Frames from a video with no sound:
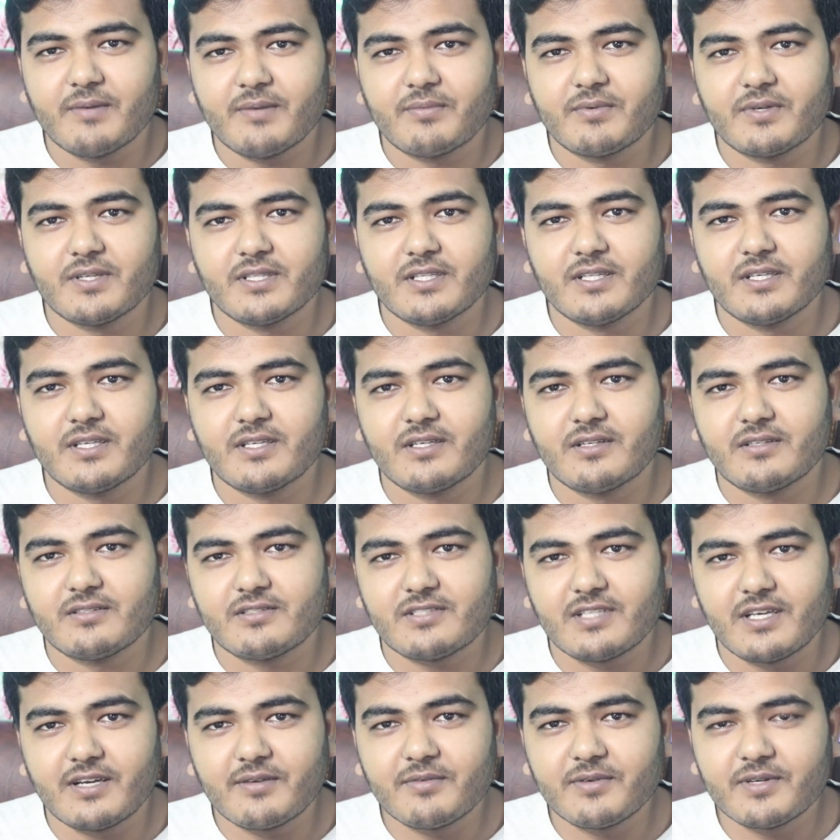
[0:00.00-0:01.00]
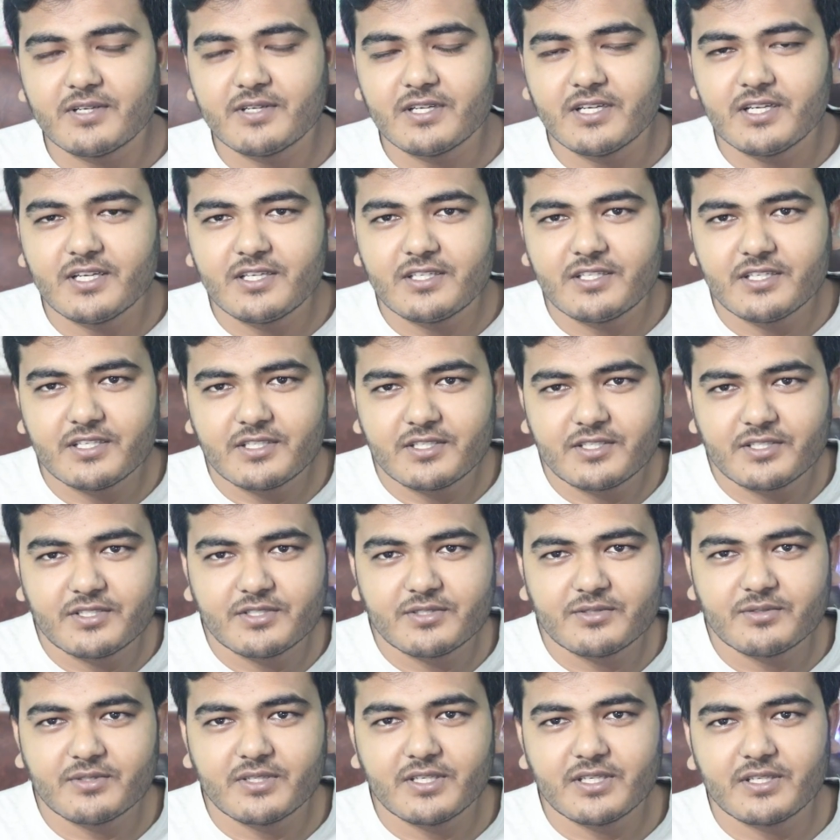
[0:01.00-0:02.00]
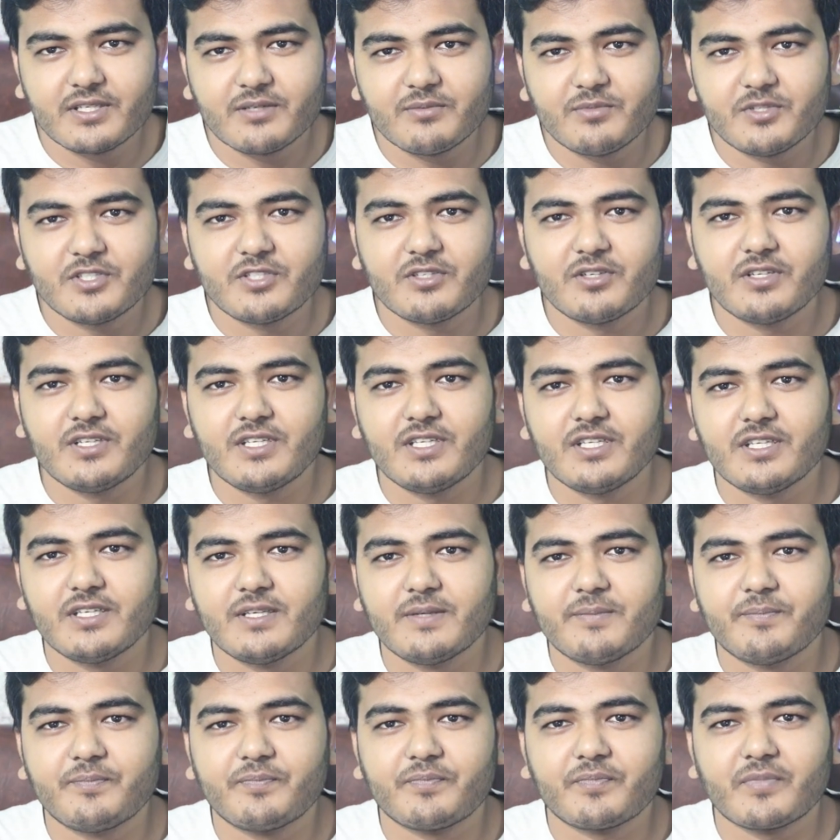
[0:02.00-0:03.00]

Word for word: আপনাদের সার্ভে রিলেটেড অনেক বিষয় নিয়ে